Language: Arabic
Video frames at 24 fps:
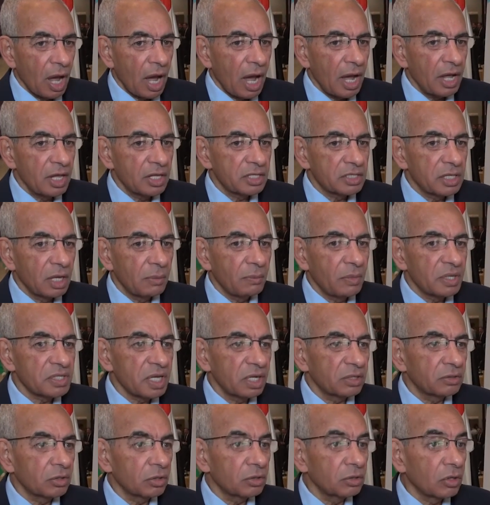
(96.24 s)
عايز لما
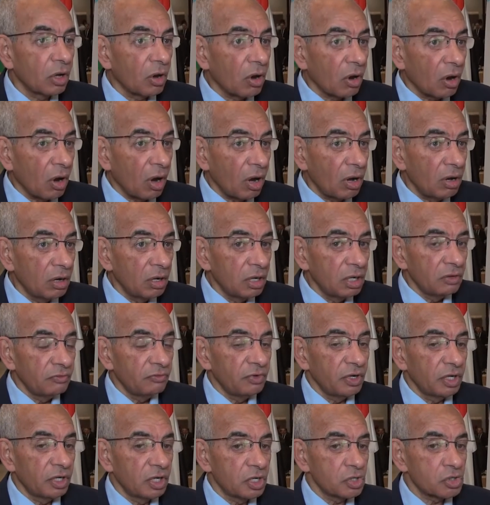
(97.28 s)
مسألة الدقة
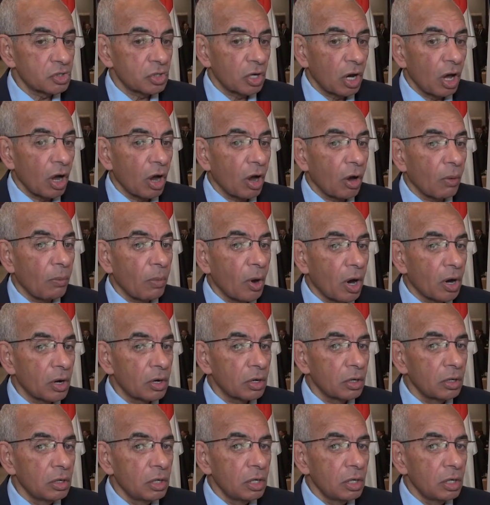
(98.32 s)
في نشر أخبار